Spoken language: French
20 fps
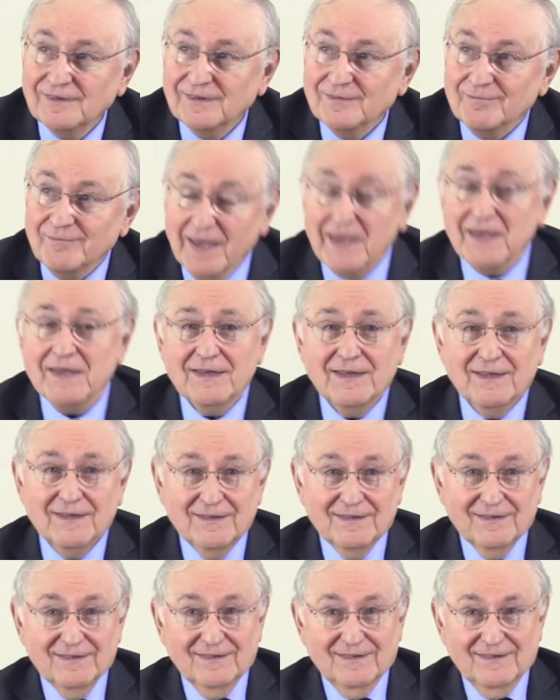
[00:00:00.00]
Mais,
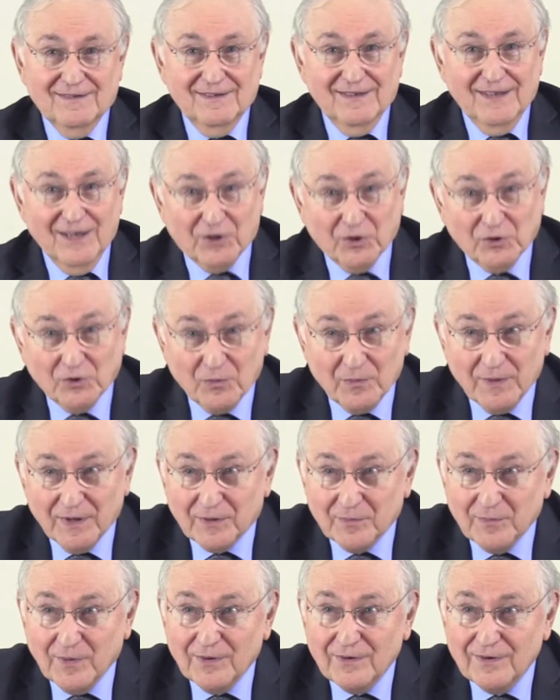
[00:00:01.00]

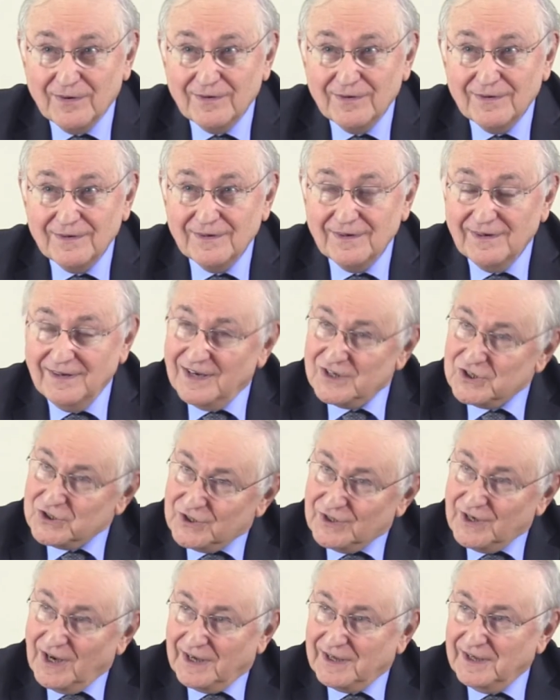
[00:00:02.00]
économiquement, la
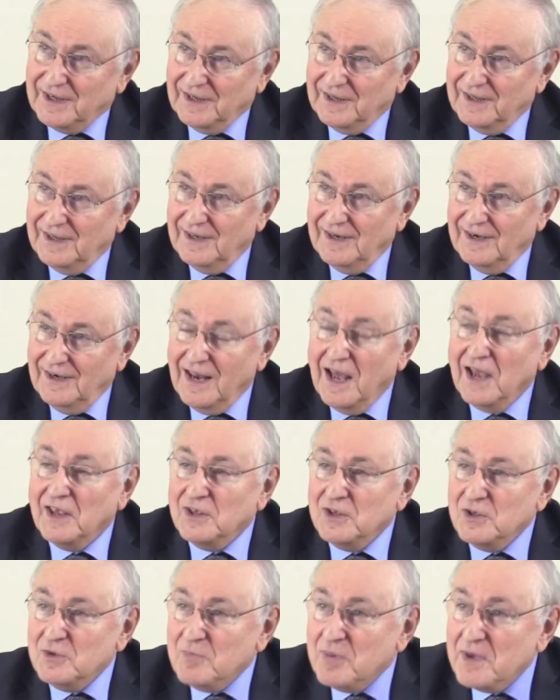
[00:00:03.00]
Chine a créé
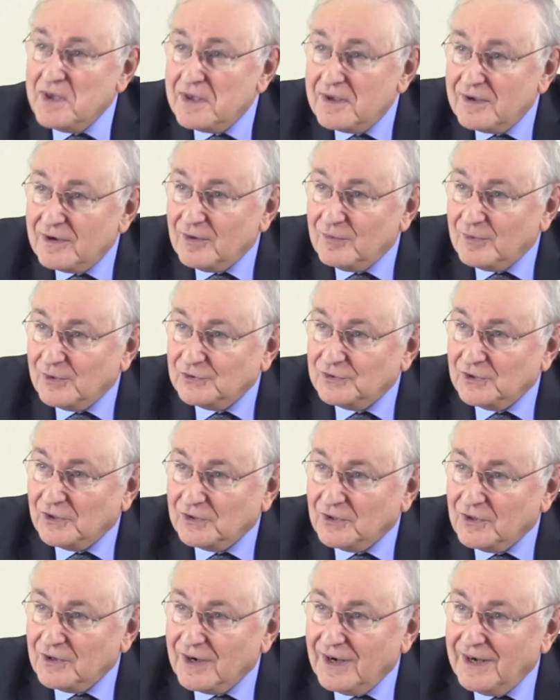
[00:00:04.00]
l'AIB, comme on dit en
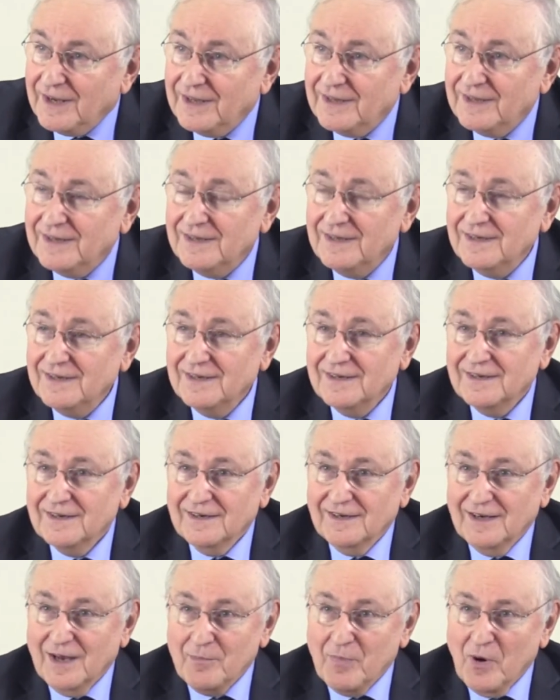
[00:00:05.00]
anglais,
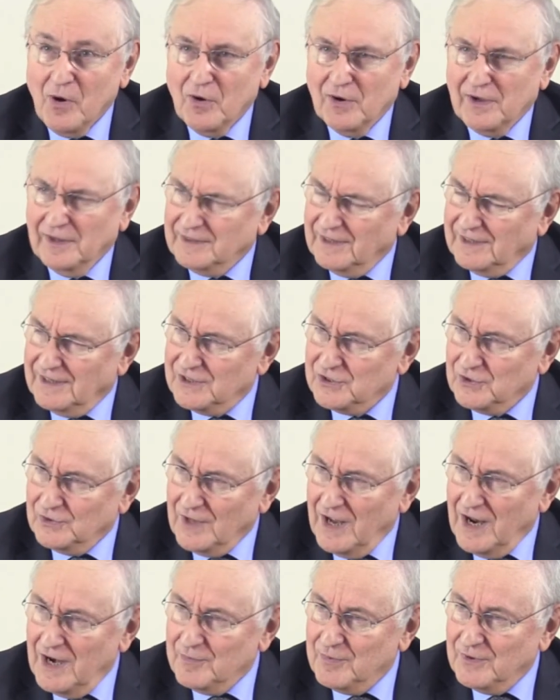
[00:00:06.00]
la Banque
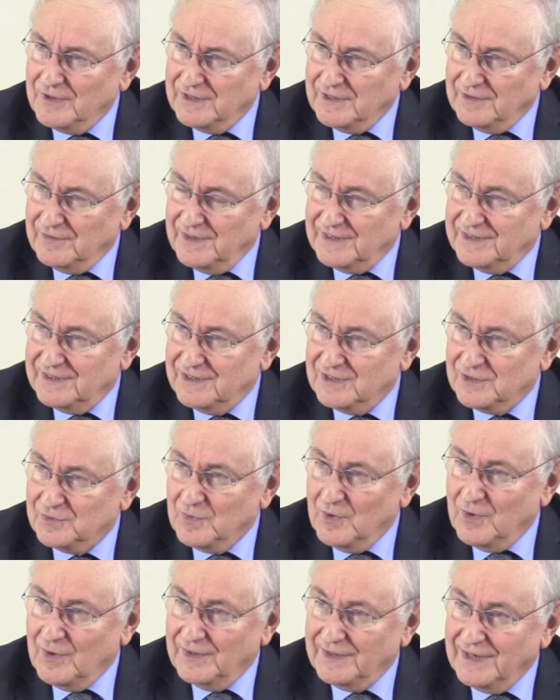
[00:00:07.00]
internationale pour les
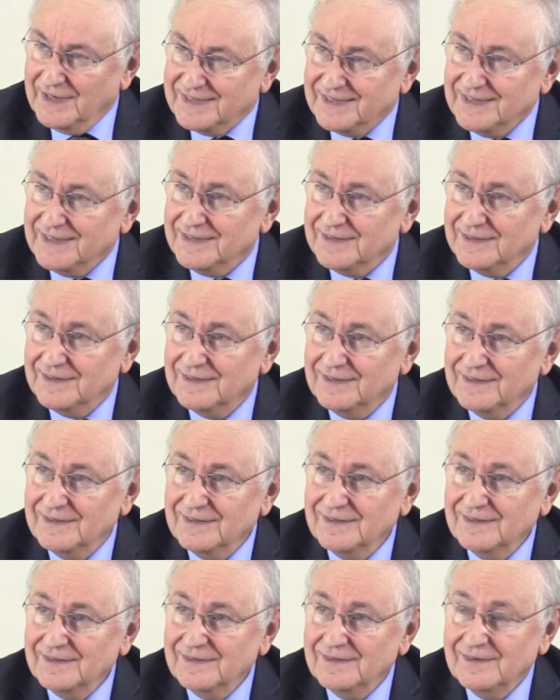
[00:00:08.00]
investissements en Asie,
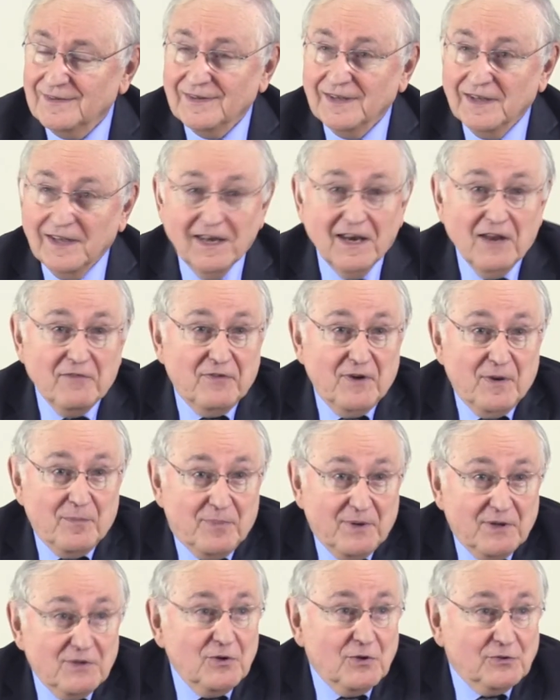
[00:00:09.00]
et les
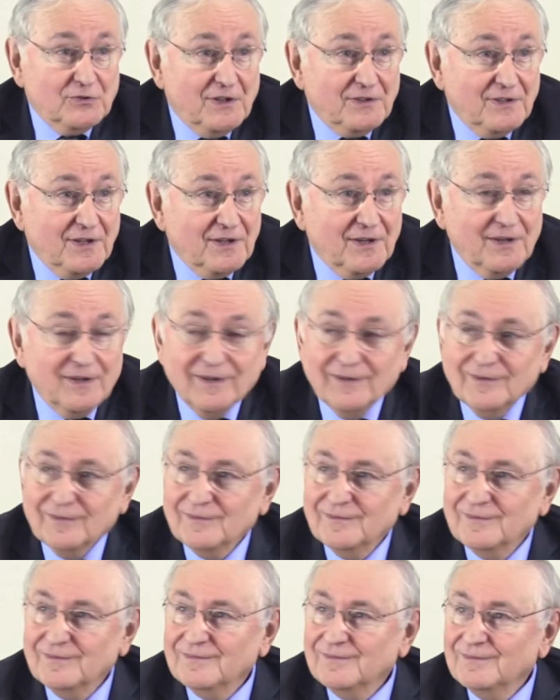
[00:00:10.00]
Philippines y ont adhéré.
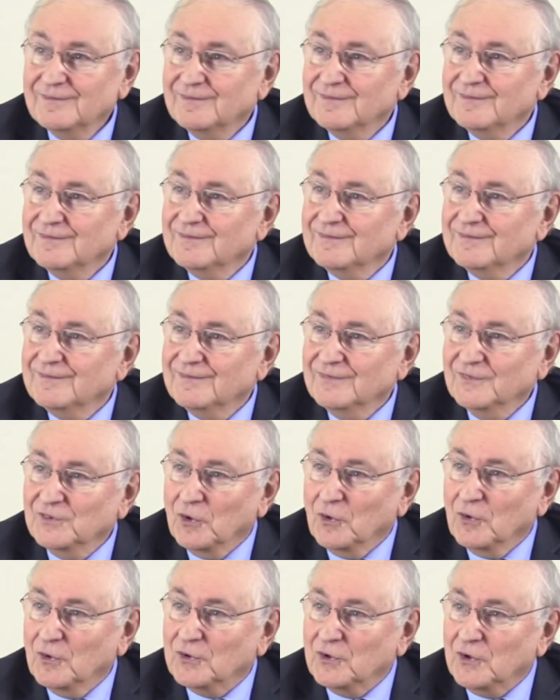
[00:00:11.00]

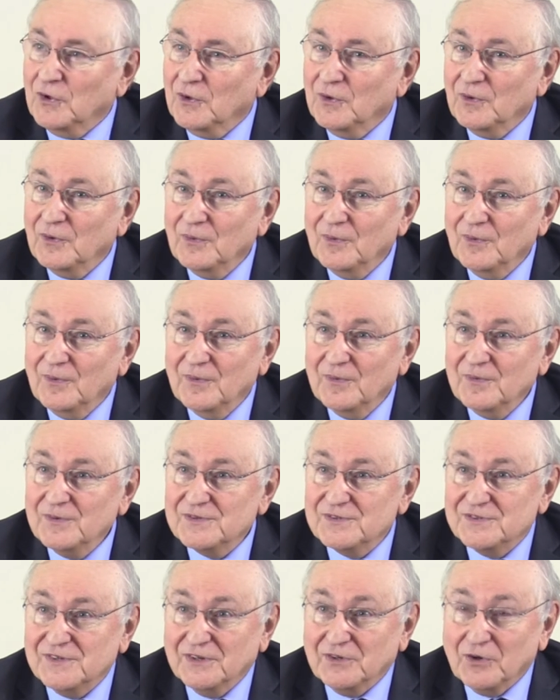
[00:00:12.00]
Donc, euh,
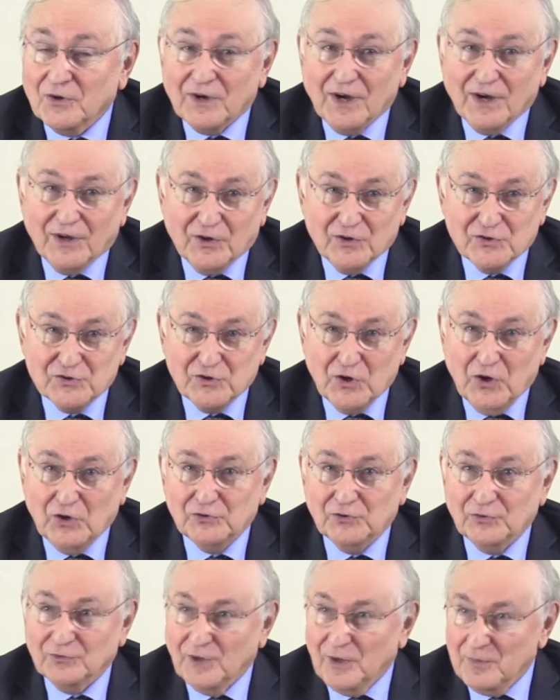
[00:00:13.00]
c'est en quelque
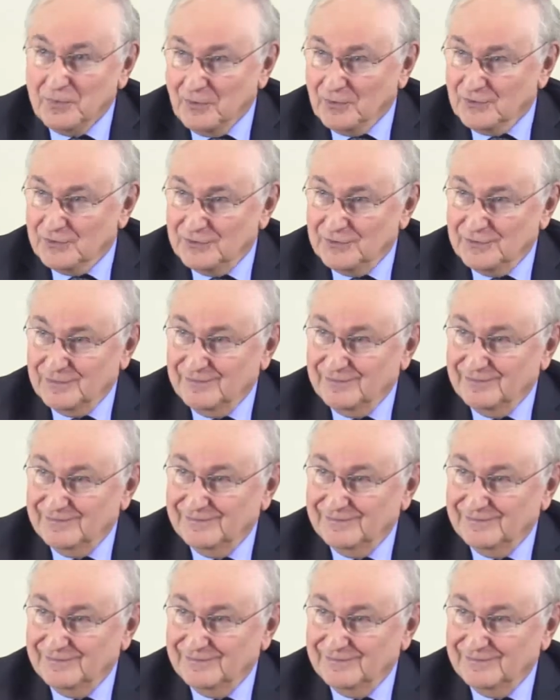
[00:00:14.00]
sorte une réponse.